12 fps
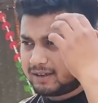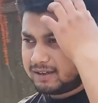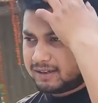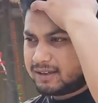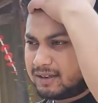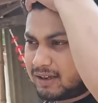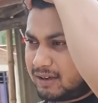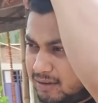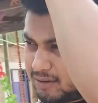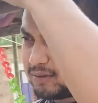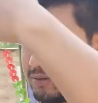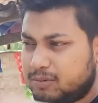হ্যাঁ, খাওয়া
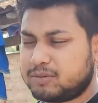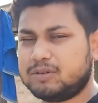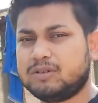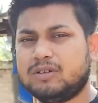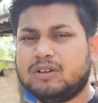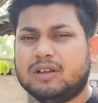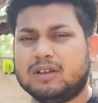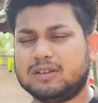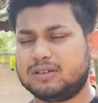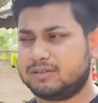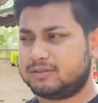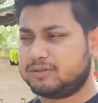দাওয়া করবো
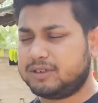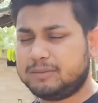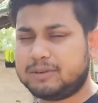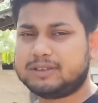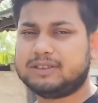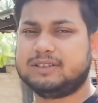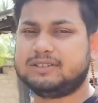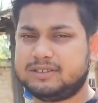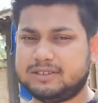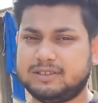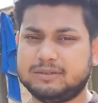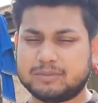একটু ডিম আনতে যাচ্ছি
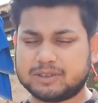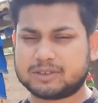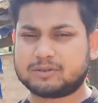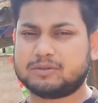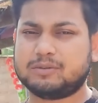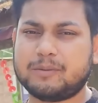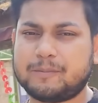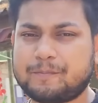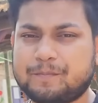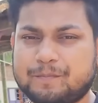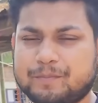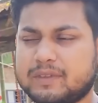ডিম ভাজা করবো
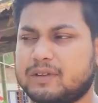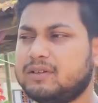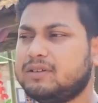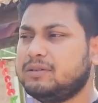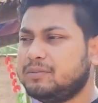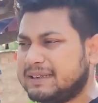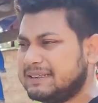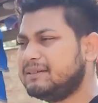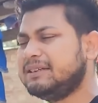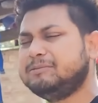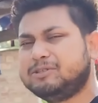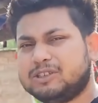ও
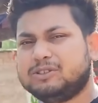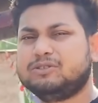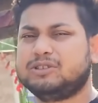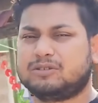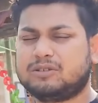বললো যে ডিম